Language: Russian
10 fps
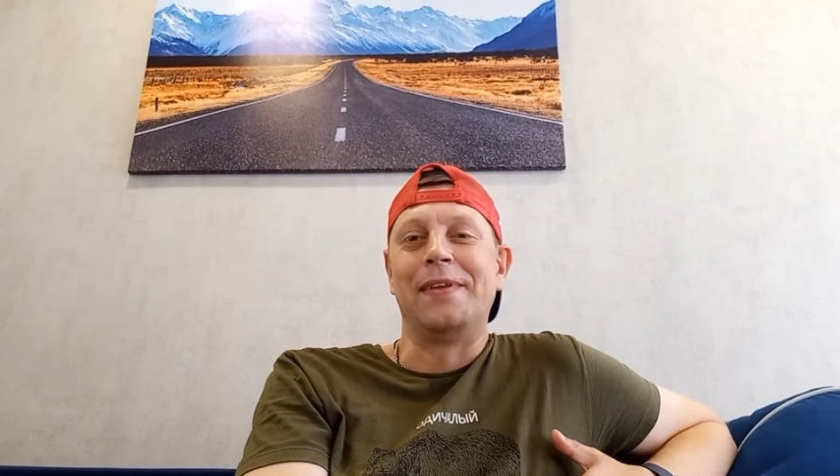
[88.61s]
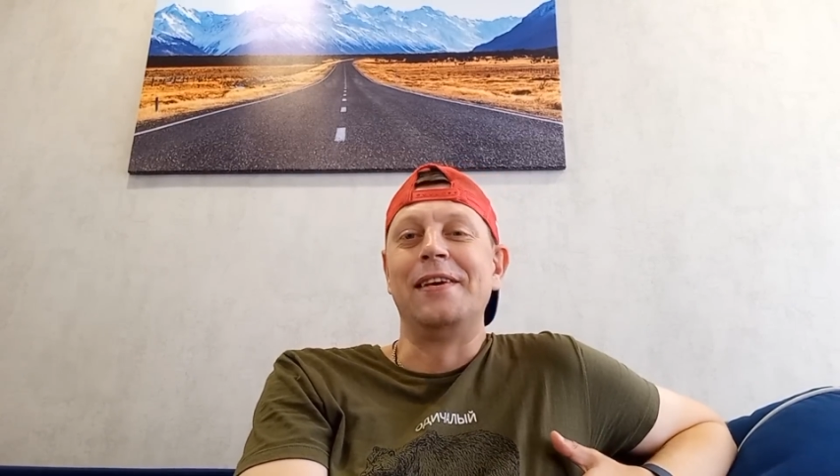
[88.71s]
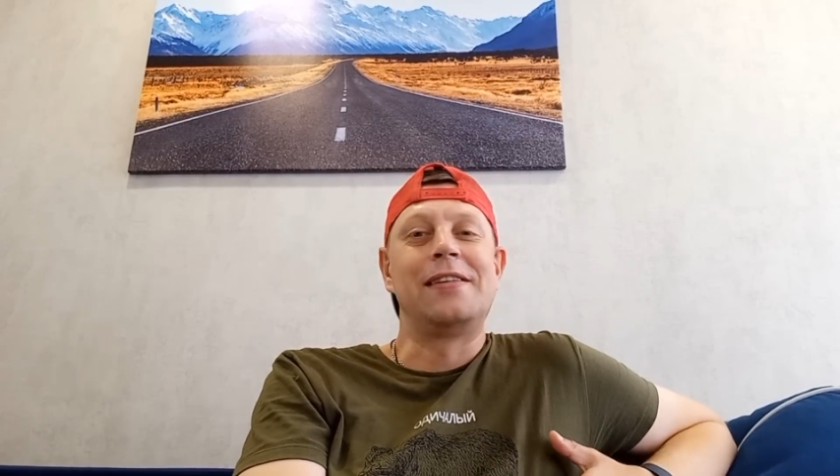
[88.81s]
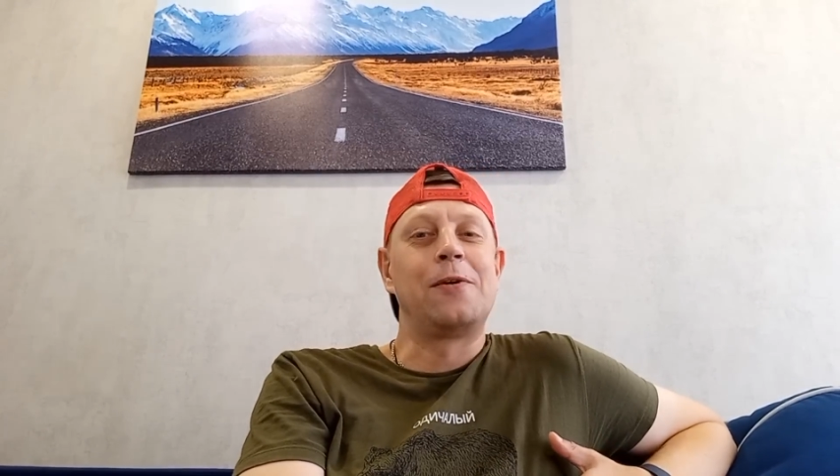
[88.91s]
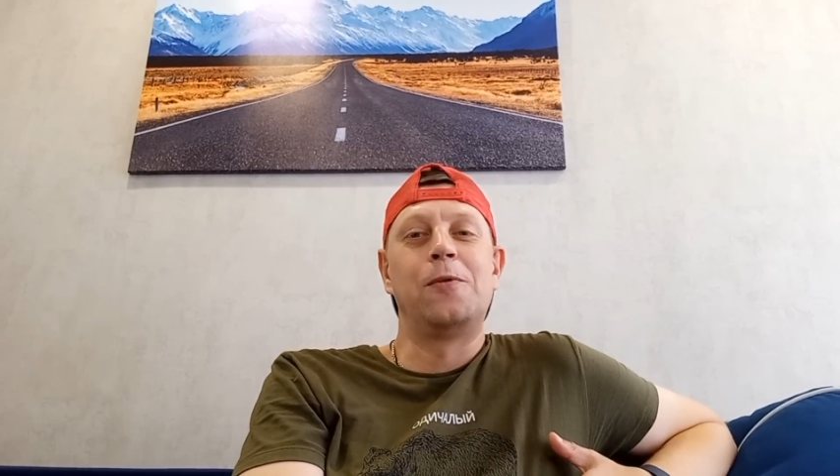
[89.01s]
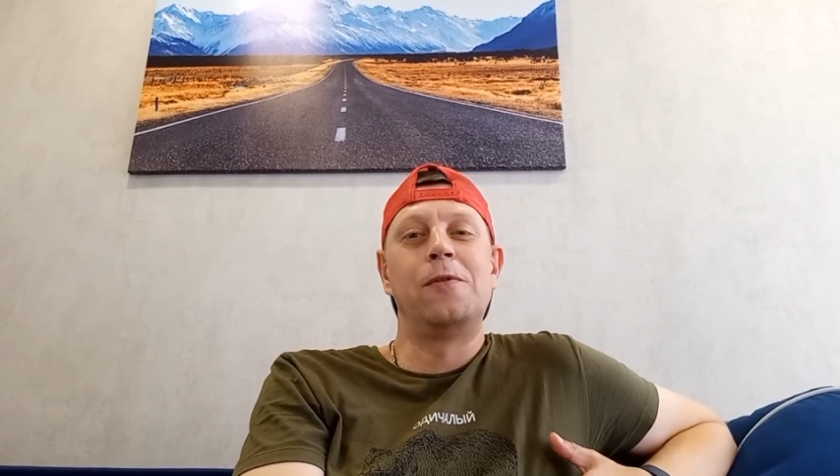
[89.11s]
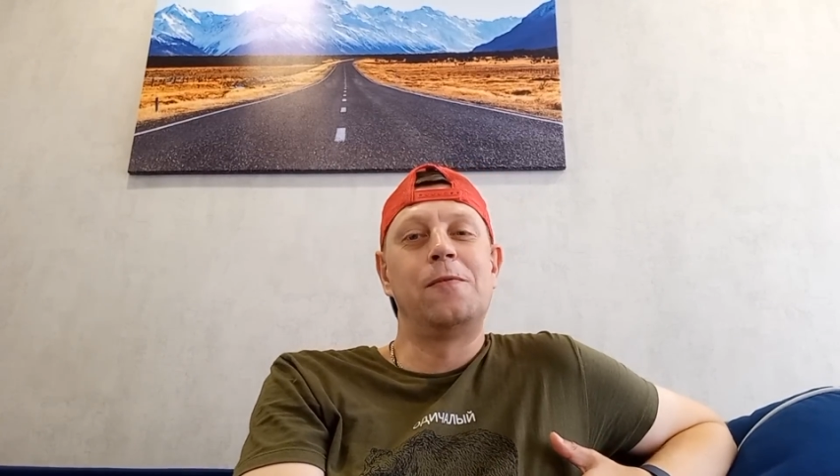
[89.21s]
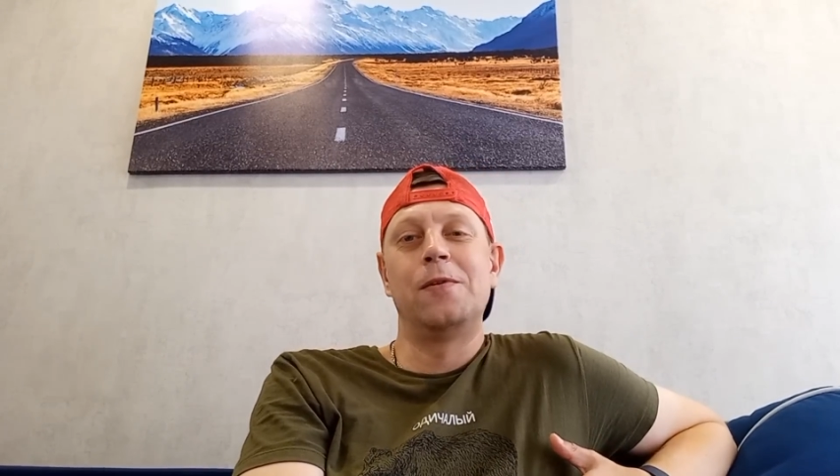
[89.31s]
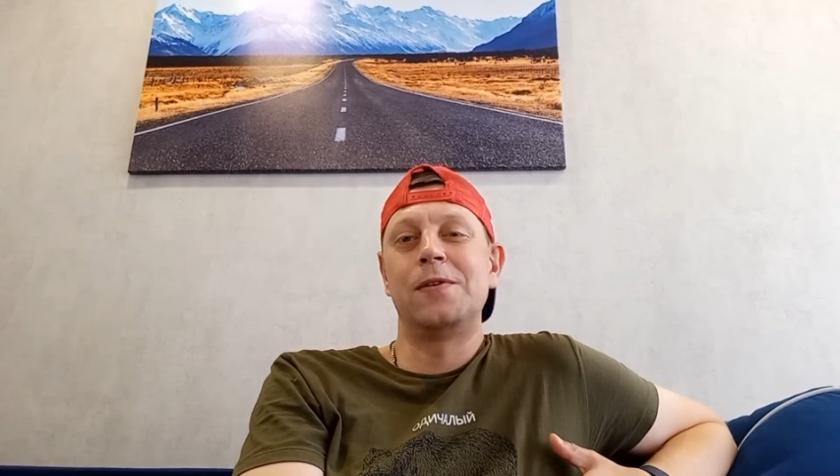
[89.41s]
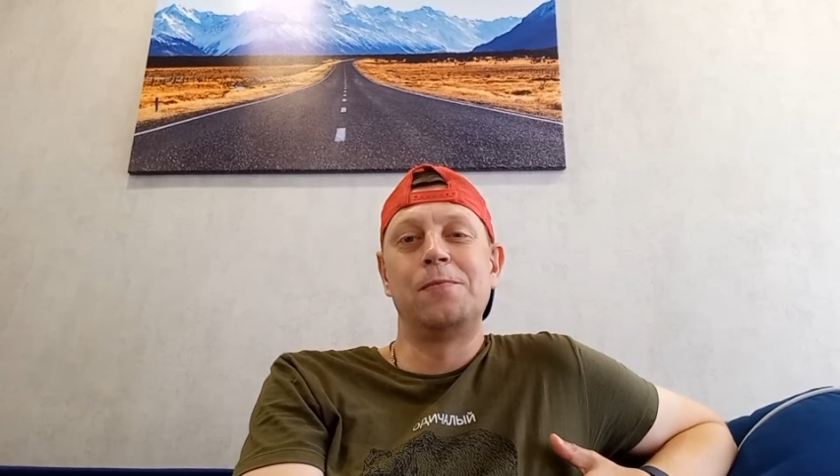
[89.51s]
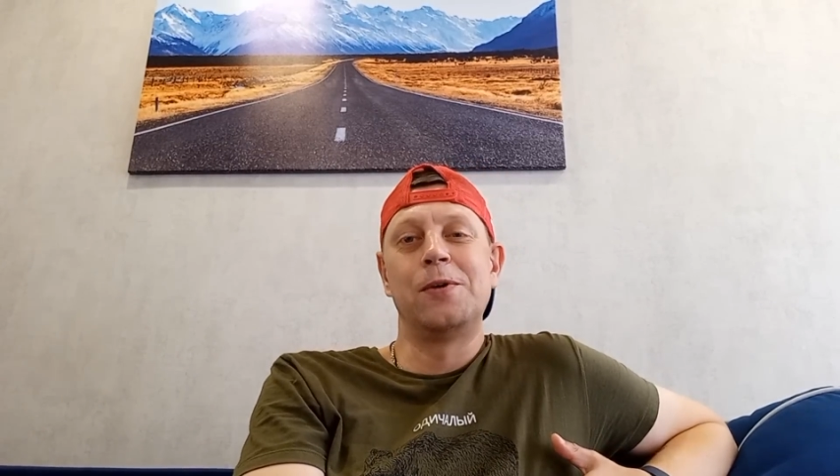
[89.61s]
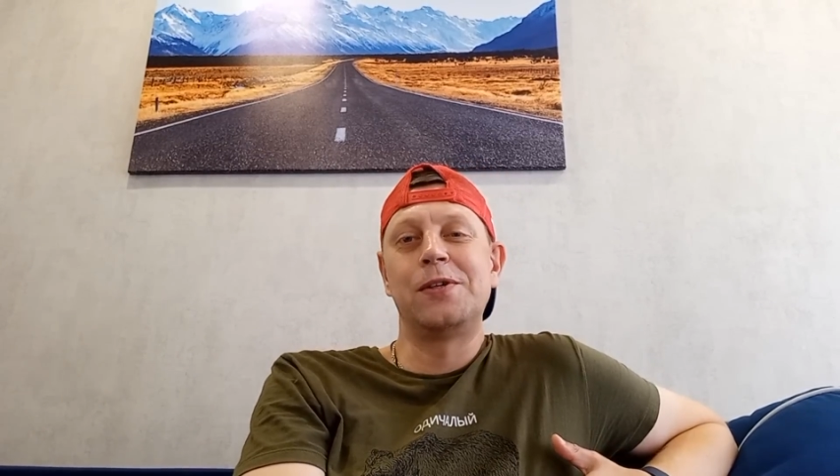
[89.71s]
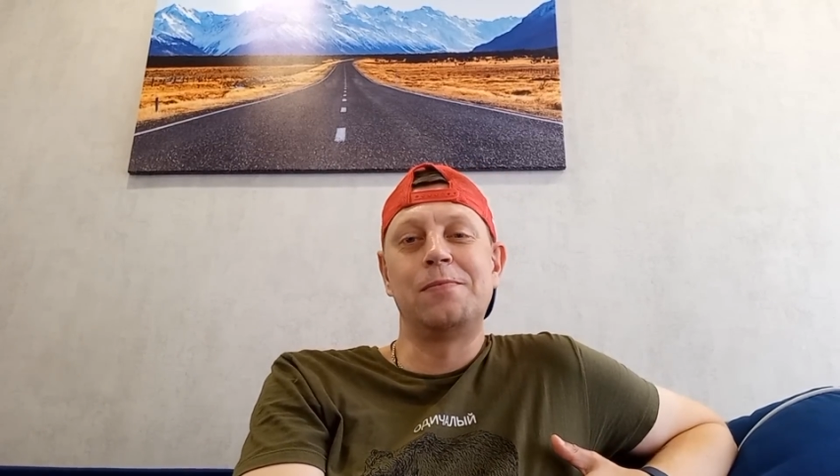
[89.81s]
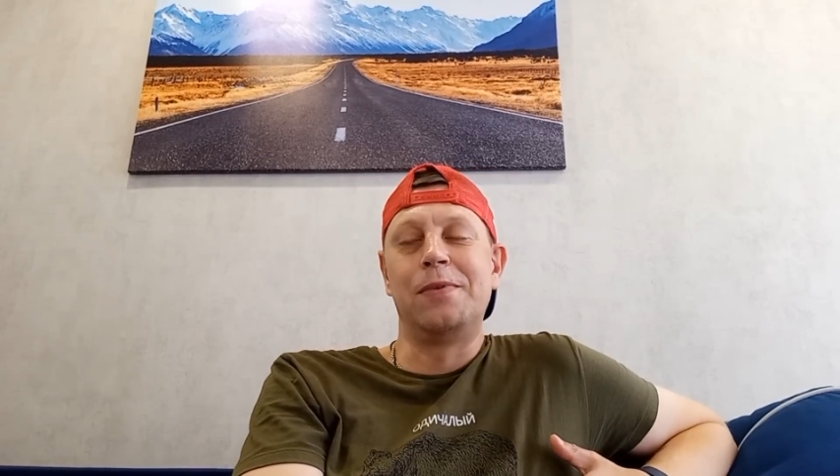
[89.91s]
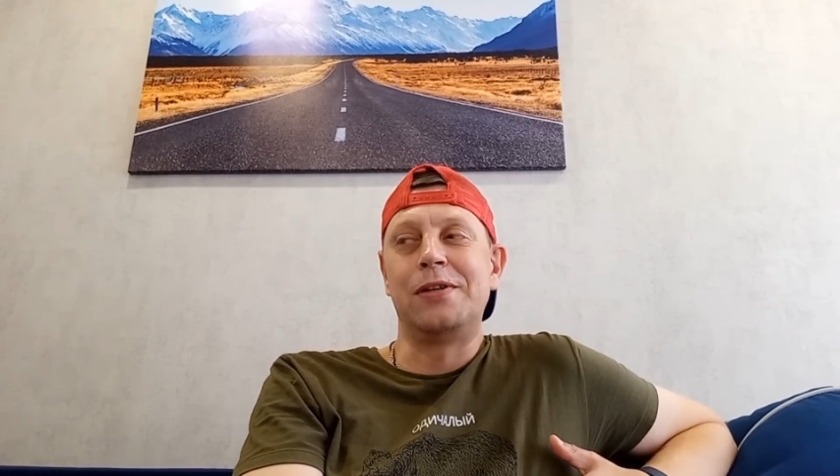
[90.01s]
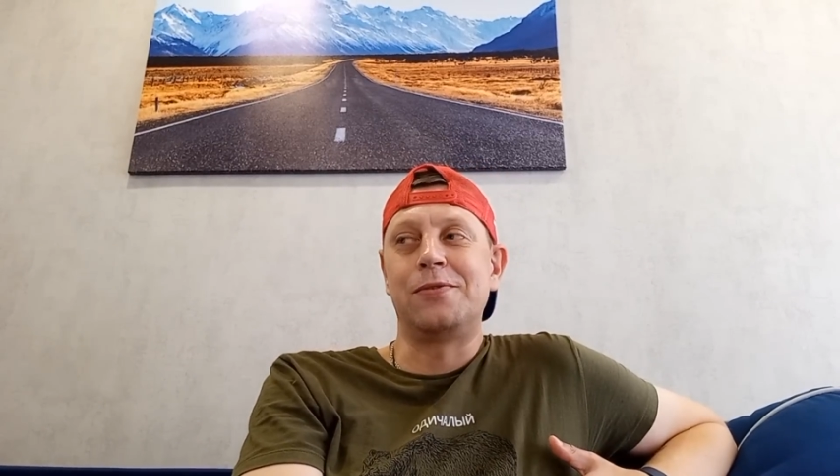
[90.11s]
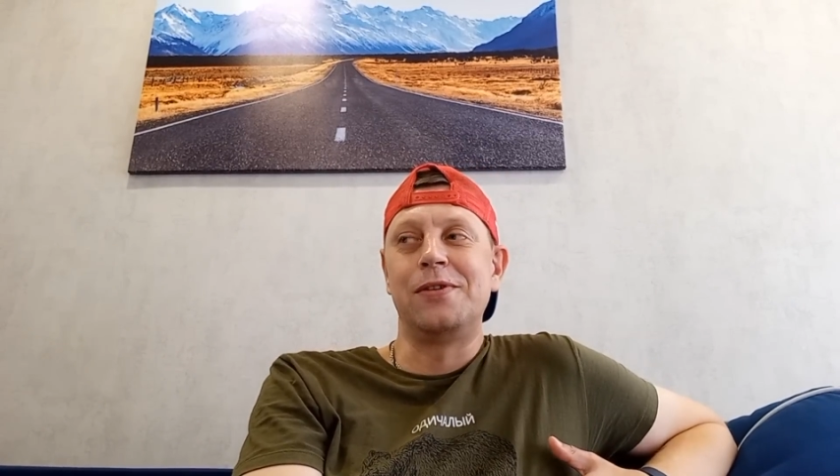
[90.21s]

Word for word: И такое может быть,